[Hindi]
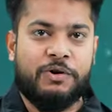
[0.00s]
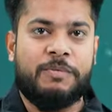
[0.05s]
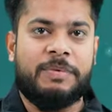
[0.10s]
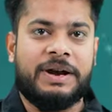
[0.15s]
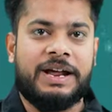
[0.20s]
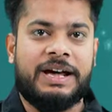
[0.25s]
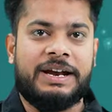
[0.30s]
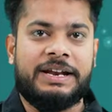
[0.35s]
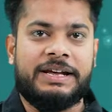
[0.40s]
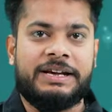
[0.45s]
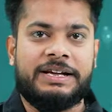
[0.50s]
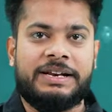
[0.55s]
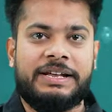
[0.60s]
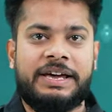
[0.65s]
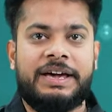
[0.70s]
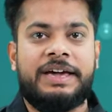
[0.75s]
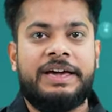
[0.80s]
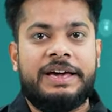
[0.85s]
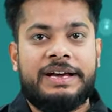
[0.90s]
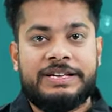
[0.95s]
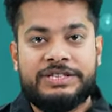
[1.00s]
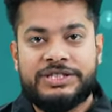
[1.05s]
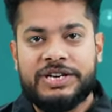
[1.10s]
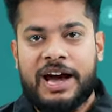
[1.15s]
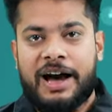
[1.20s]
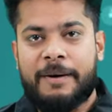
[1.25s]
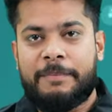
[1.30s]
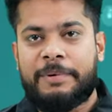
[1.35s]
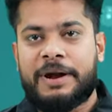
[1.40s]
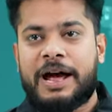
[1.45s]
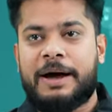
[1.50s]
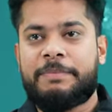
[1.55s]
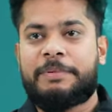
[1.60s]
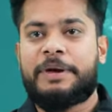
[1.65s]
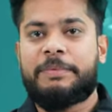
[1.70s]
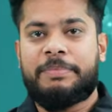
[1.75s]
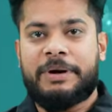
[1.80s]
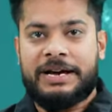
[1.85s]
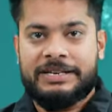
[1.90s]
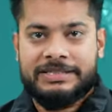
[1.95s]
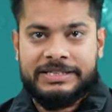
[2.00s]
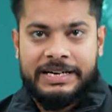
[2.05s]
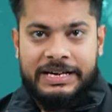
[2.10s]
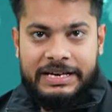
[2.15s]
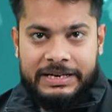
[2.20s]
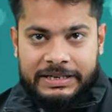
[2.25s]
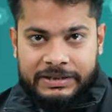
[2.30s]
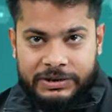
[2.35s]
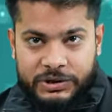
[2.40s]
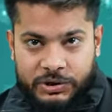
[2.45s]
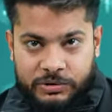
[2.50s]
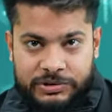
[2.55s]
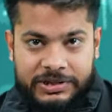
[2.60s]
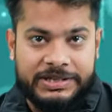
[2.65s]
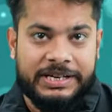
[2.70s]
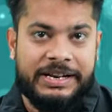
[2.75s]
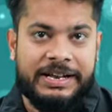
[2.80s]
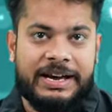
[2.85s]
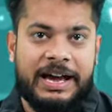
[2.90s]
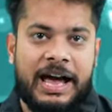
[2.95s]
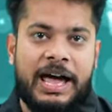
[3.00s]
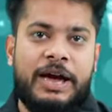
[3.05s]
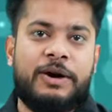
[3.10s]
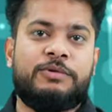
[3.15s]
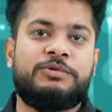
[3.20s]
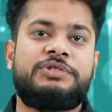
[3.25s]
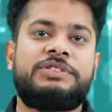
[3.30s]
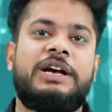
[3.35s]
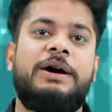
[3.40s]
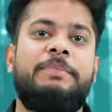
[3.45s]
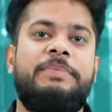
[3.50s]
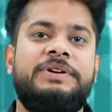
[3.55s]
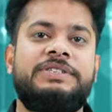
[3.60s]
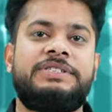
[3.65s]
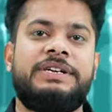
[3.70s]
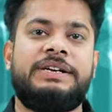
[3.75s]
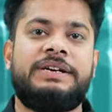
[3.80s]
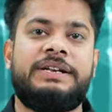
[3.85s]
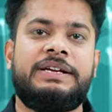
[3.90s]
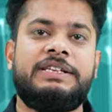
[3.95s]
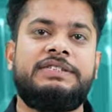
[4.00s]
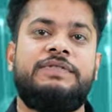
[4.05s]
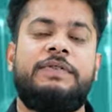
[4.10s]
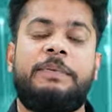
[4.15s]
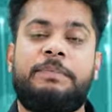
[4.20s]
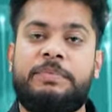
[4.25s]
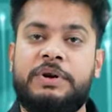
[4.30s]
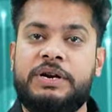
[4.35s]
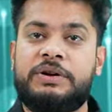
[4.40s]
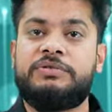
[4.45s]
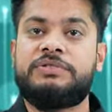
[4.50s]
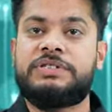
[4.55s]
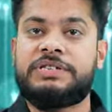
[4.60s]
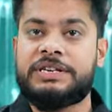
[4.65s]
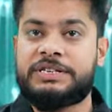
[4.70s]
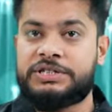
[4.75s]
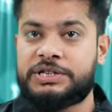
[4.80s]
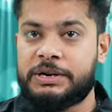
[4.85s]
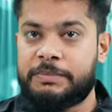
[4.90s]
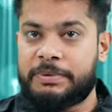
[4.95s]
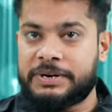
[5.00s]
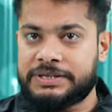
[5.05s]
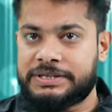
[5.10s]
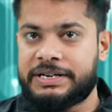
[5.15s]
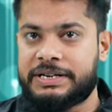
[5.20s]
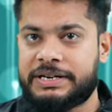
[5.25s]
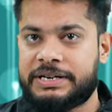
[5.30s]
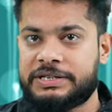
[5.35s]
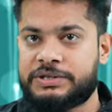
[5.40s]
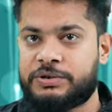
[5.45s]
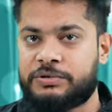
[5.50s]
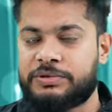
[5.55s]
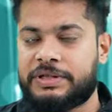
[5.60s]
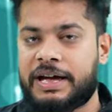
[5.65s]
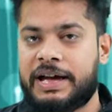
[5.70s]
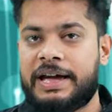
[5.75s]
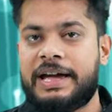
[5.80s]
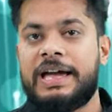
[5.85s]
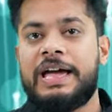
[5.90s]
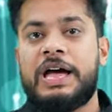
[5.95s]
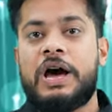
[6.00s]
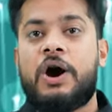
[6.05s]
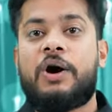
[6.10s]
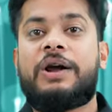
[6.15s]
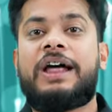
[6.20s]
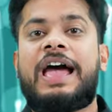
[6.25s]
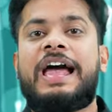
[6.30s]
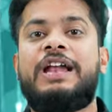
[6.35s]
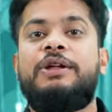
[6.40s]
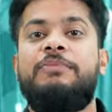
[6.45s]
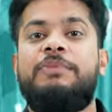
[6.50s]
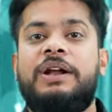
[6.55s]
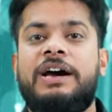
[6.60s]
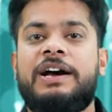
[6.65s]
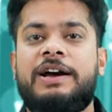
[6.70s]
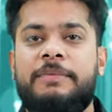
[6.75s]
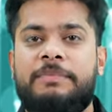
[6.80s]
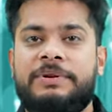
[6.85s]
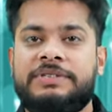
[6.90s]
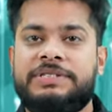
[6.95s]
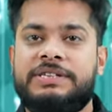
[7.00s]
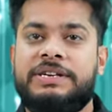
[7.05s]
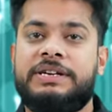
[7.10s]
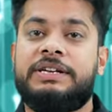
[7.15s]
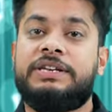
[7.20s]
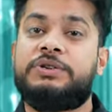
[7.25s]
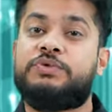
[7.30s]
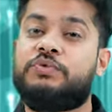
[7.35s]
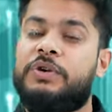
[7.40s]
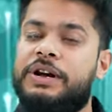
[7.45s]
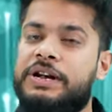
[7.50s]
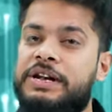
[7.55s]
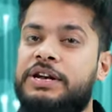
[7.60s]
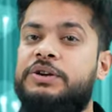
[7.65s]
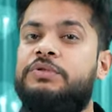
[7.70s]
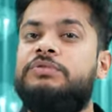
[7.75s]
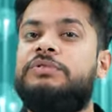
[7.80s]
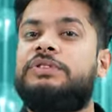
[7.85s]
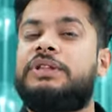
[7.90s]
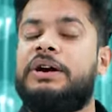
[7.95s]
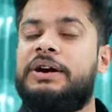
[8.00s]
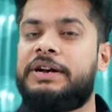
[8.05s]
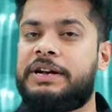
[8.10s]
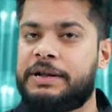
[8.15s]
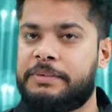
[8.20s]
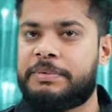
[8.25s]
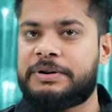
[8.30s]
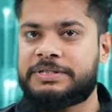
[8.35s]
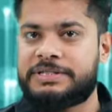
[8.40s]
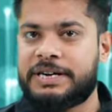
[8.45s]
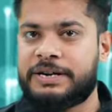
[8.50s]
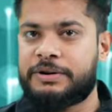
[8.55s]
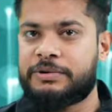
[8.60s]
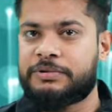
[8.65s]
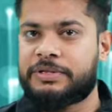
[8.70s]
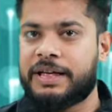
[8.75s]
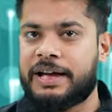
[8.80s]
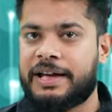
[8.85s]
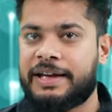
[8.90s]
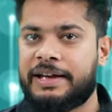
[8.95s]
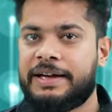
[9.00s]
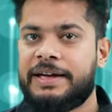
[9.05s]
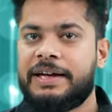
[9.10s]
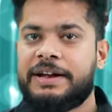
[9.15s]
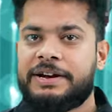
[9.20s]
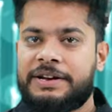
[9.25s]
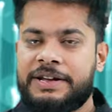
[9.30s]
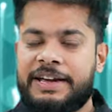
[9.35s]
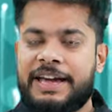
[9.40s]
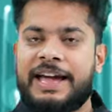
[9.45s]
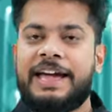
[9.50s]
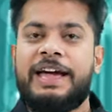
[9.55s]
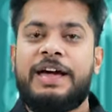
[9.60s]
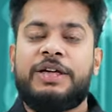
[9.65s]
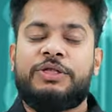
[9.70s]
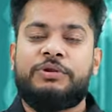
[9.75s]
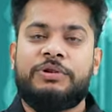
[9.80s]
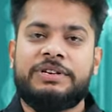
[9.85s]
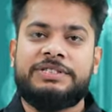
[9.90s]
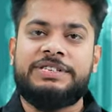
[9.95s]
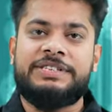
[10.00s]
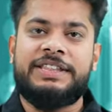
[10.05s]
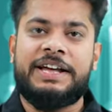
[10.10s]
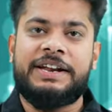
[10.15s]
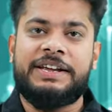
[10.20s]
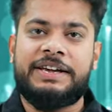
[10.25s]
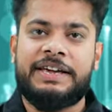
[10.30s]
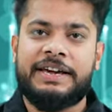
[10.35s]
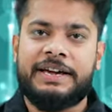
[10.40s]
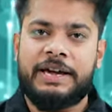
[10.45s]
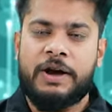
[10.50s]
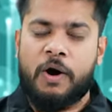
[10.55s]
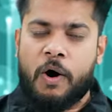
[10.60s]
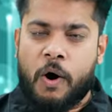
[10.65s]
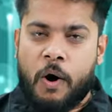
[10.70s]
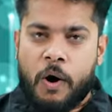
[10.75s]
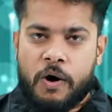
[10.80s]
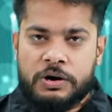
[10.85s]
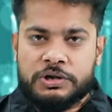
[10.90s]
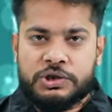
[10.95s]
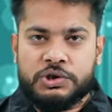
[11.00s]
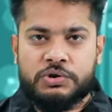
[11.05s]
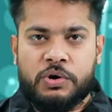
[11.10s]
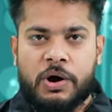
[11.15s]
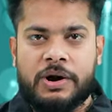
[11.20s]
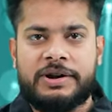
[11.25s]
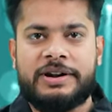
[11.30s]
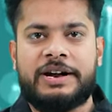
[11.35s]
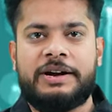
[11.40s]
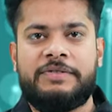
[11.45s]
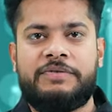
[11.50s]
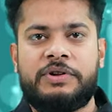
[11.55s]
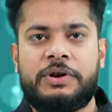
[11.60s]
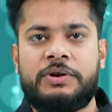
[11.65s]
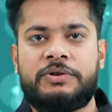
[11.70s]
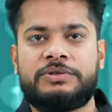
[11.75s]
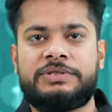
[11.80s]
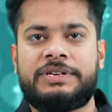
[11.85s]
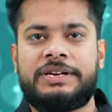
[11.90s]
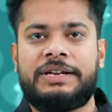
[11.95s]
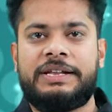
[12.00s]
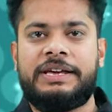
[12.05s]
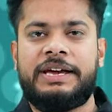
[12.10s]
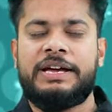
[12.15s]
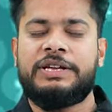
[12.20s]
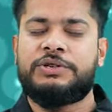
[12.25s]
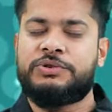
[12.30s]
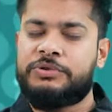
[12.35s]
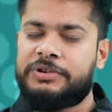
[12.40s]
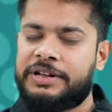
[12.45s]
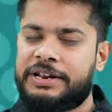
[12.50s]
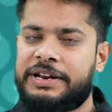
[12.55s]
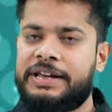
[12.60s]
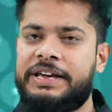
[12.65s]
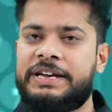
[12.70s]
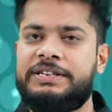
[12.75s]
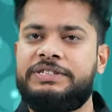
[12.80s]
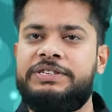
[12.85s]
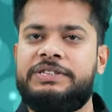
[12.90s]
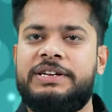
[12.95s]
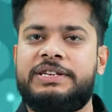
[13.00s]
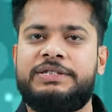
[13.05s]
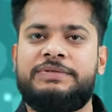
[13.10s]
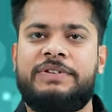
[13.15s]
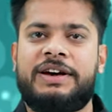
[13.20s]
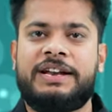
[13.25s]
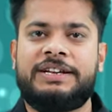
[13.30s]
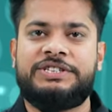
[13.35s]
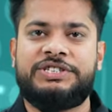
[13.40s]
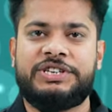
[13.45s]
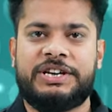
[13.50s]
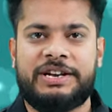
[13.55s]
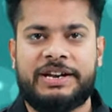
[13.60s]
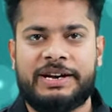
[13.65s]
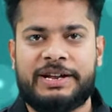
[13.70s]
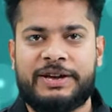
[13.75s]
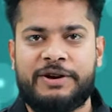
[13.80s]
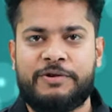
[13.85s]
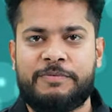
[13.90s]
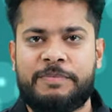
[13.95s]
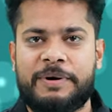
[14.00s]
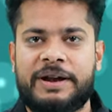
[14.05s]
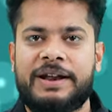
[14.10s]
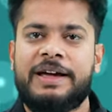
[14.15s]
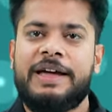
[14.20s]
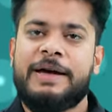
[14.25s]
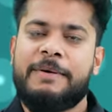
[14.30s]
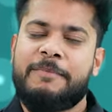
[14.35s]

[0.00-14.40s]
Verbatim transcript: को बनाने के लिए जहाँ पर आपके पास जो सिलिका है उसका परसेंटेज 50 टू 60 परसेंटेज होता है और एल्यूमिना का परसेंटेज 20 टू 30 परसेंट होता है ठीक है तो इसी तरीके के और शॉर्टकट वीडियोस के लिए जुड़े रहिए इंजीनियर्स वाला चैनल के ऊपर